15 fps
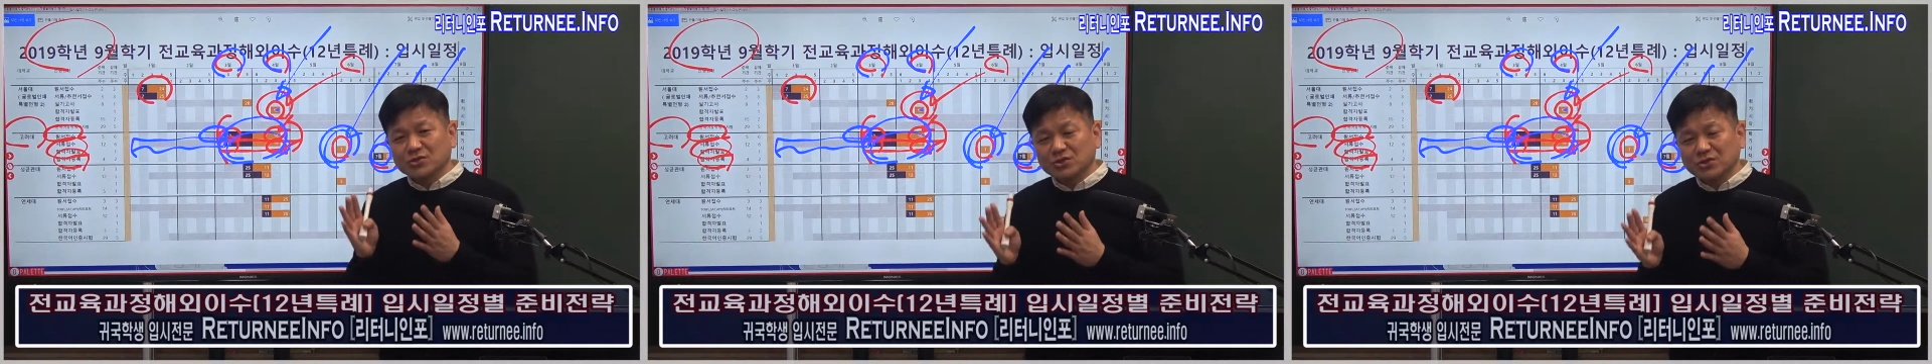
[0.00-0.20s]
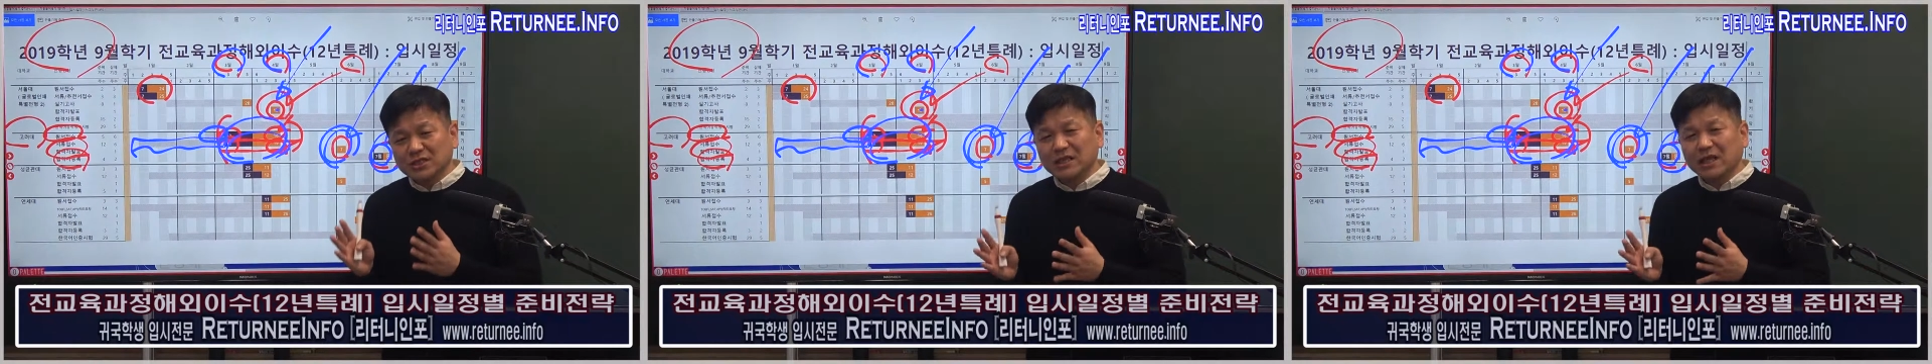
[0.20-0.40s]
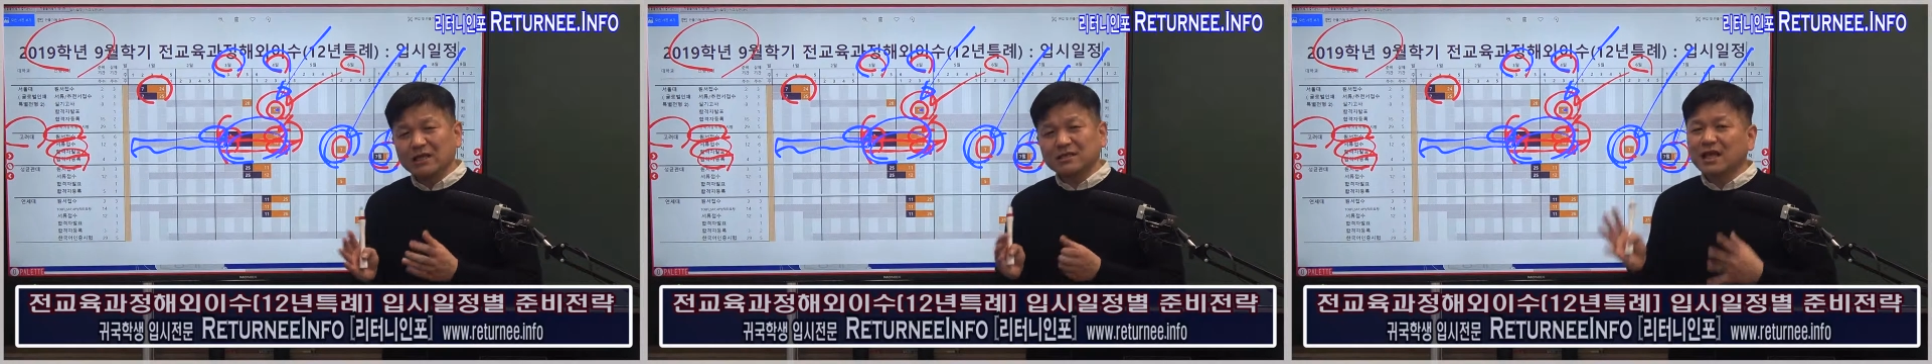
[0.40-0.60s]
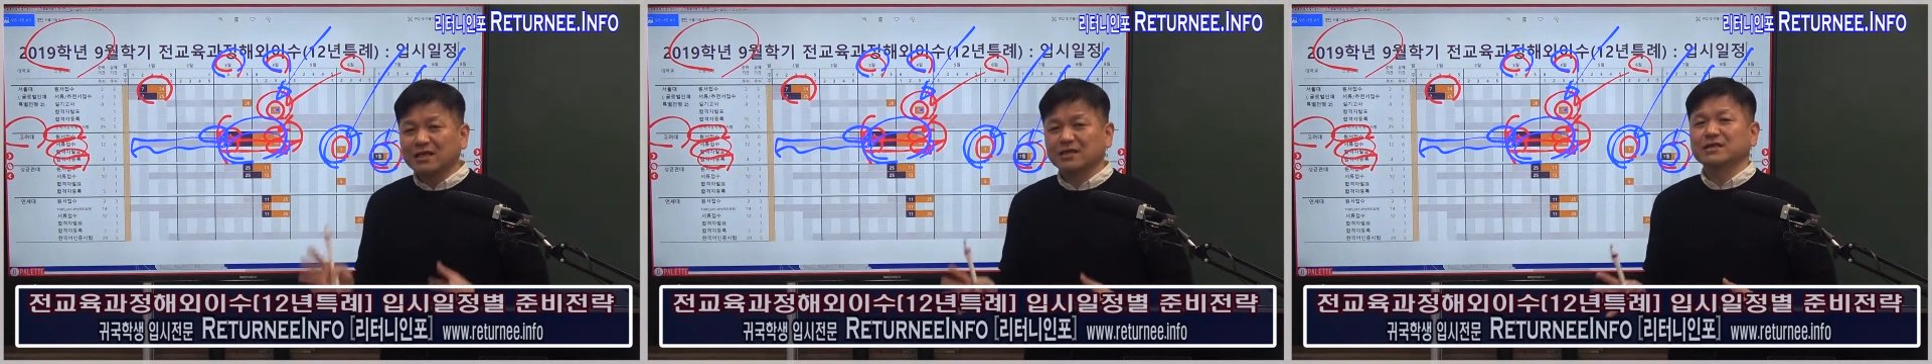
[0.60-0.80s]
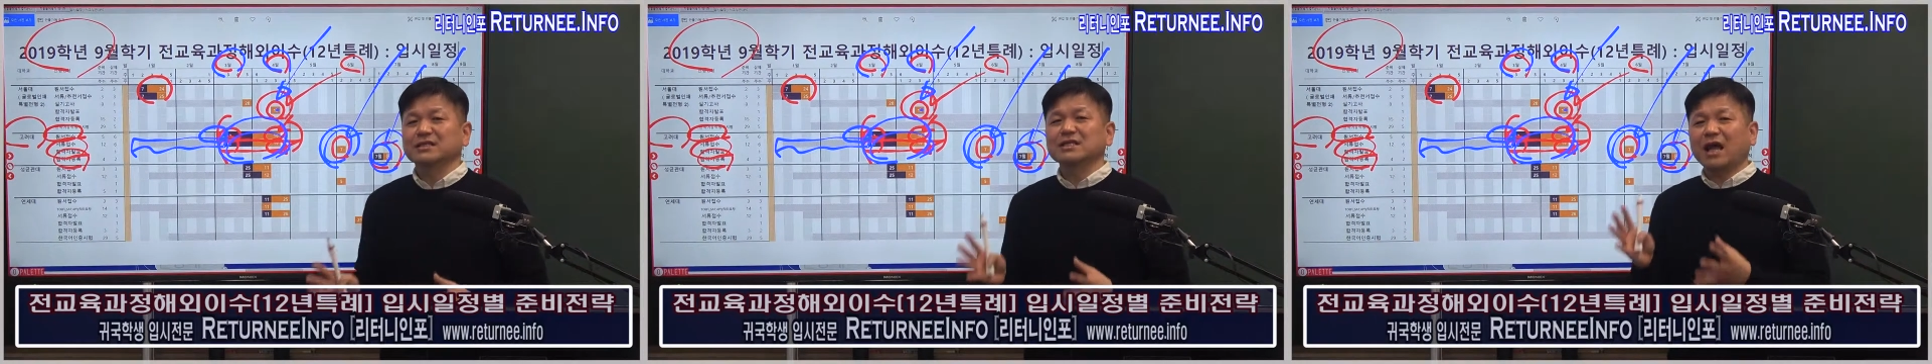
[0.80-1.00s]
단시간에
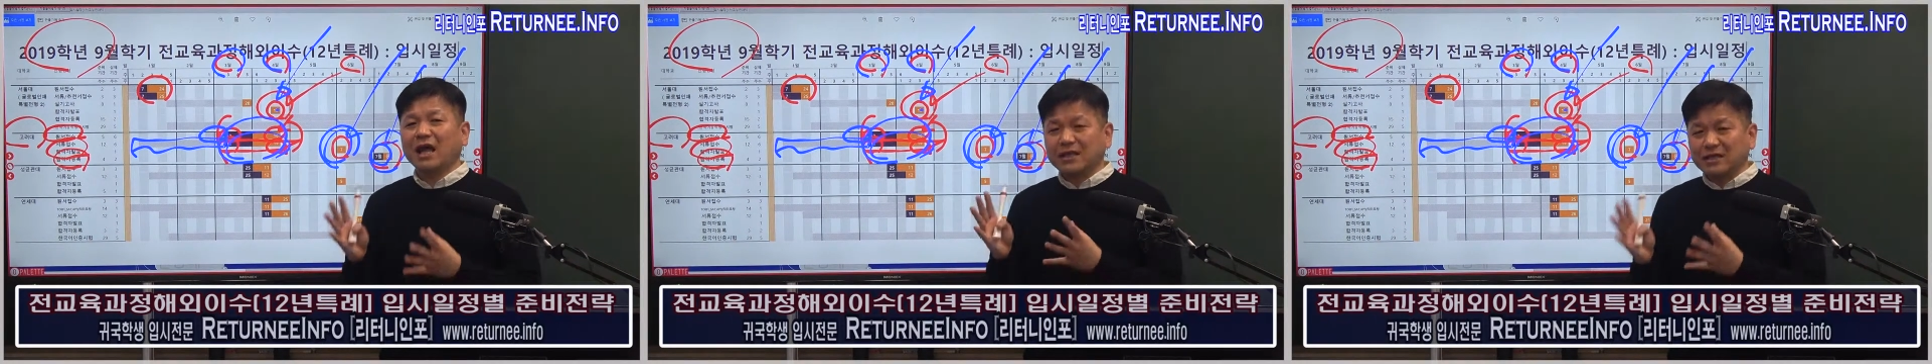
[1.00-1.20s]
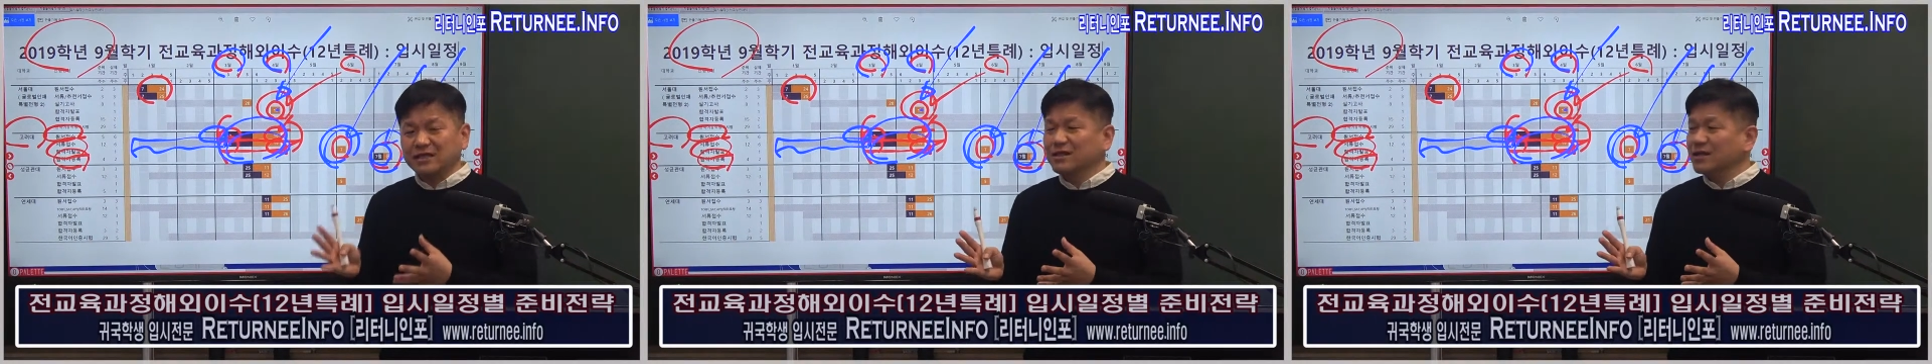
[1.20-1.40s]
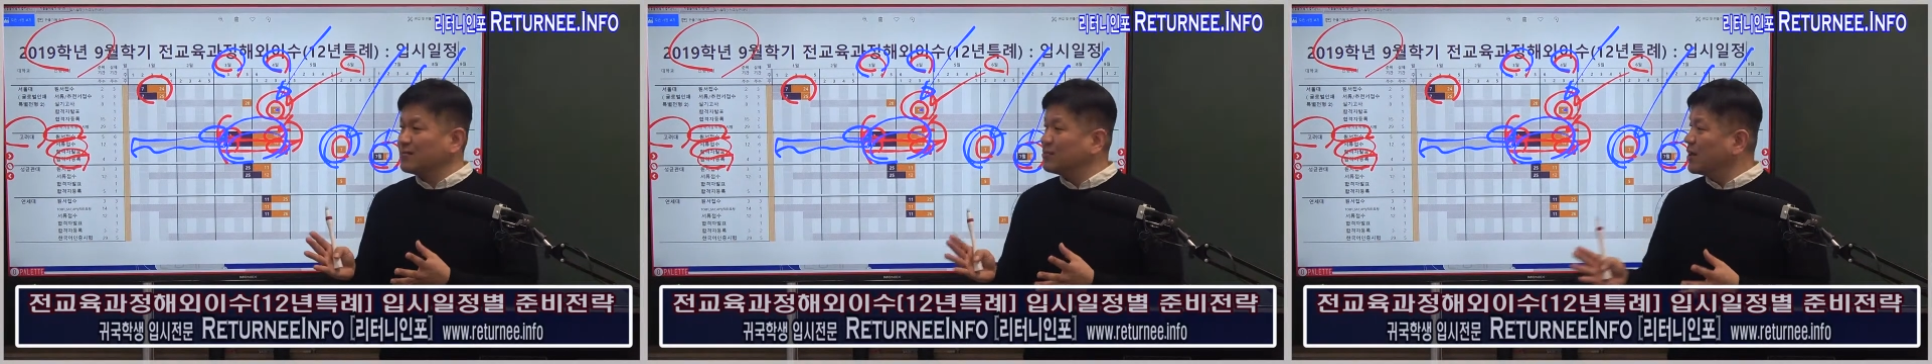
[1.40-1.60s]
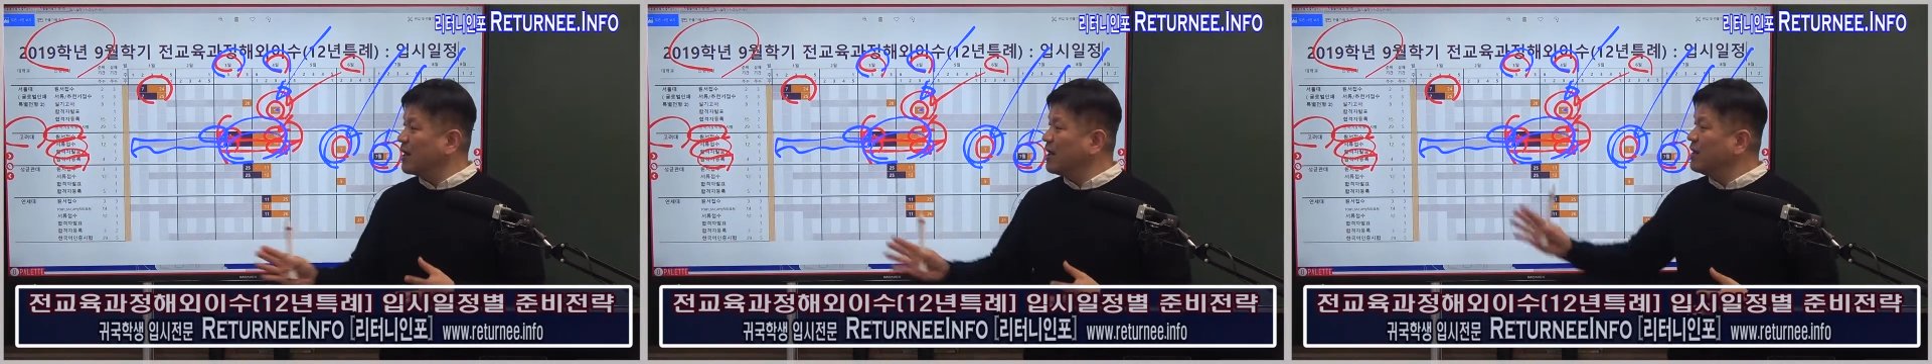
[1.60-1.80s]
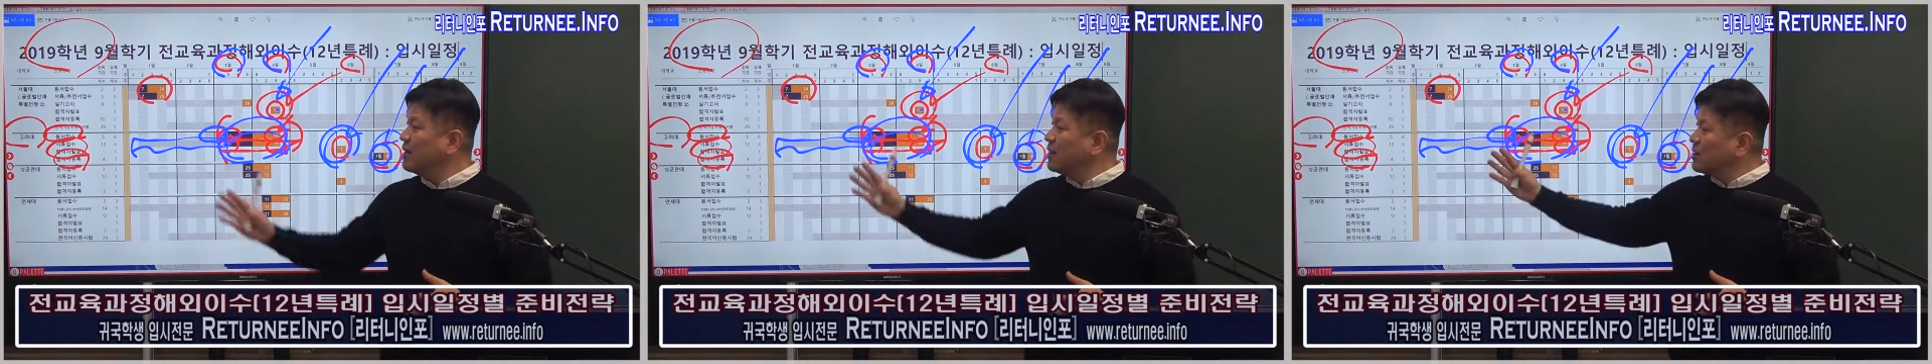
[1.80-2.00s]
되는 것이 아니기
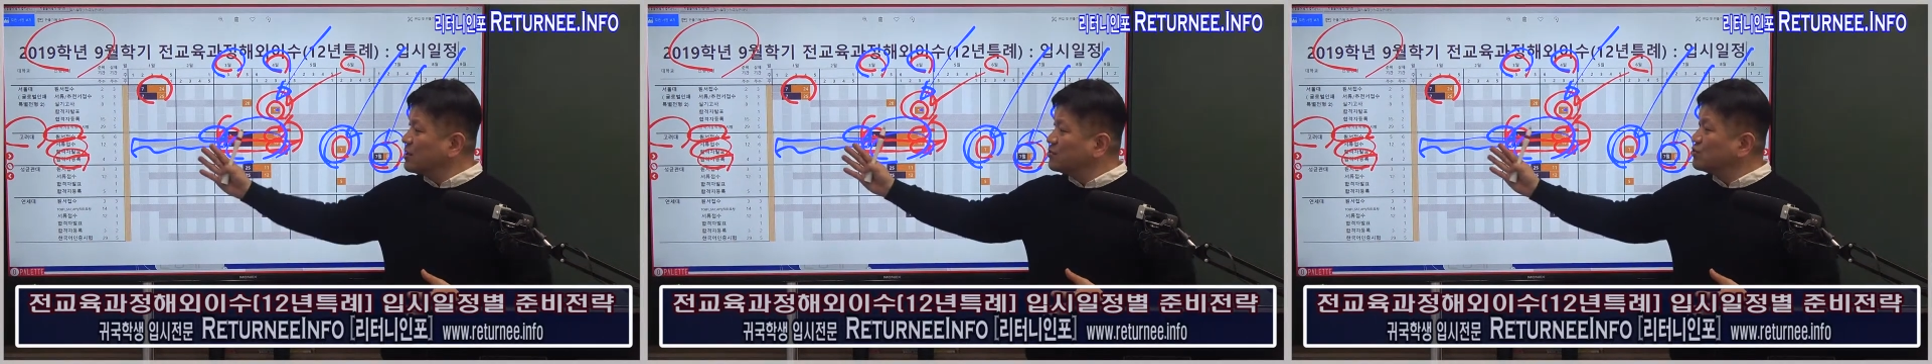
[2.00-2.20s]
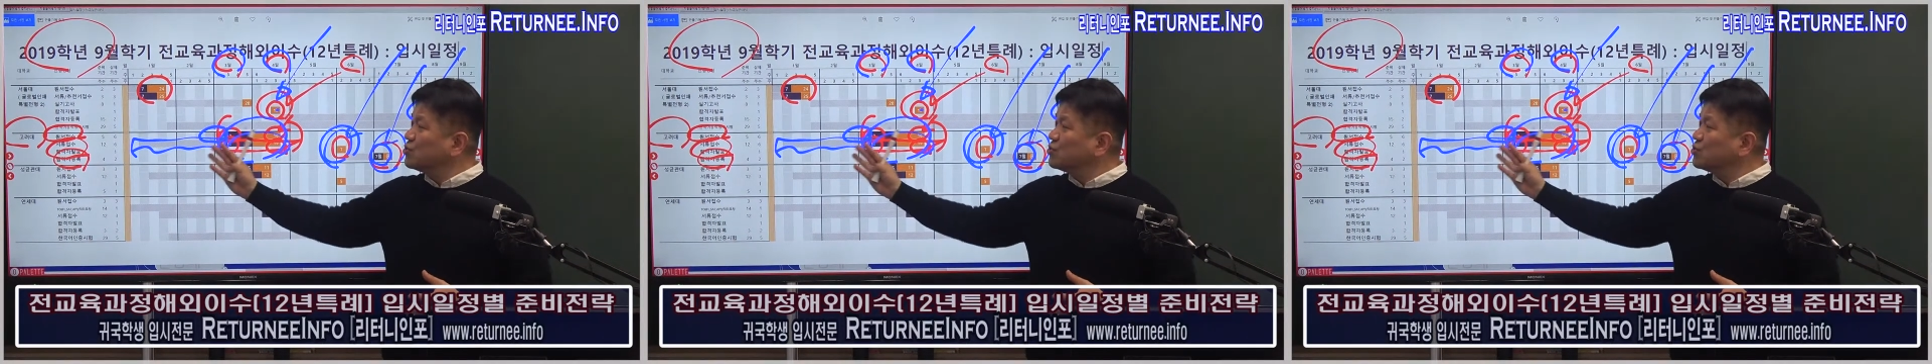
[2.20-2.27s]
때문에